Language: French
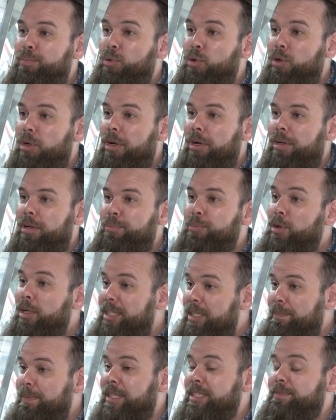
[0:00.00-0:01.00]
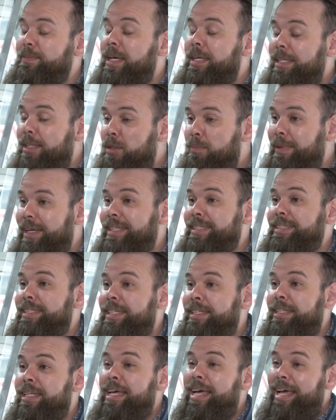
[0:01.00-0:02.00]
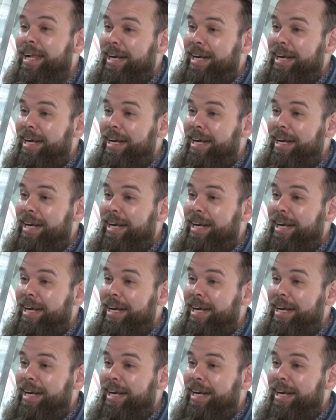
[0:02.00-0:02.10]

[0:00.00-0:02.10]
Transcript: pour, leur, pour déplacement et qu'ils le maintiennent.